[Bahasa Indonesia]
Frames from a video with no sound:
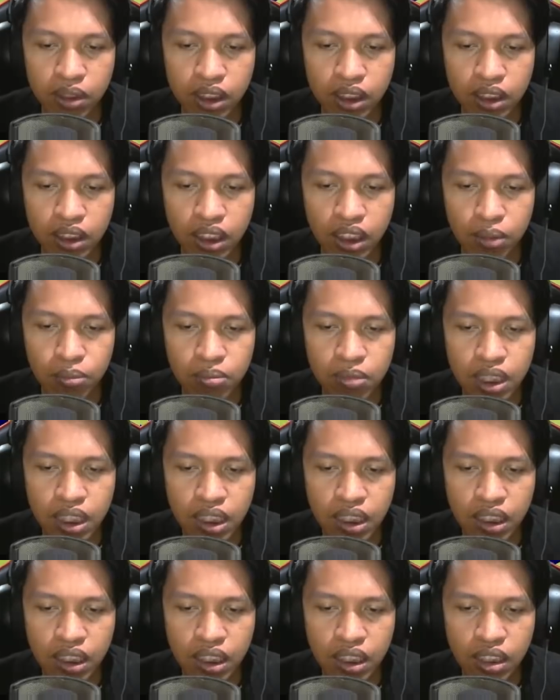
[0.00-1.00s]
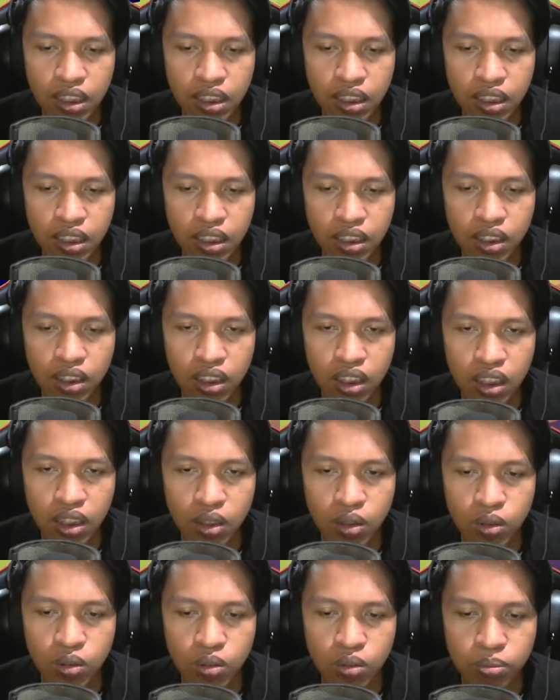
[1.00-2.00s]
Mrs. 5 kah?
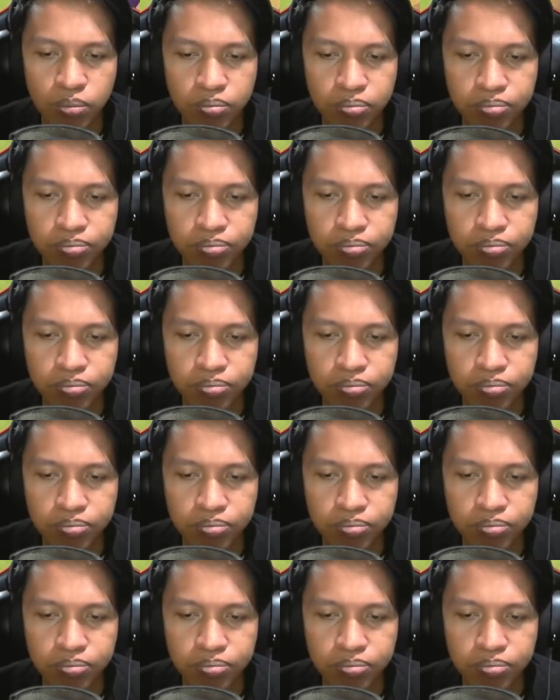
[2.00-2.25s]
Atau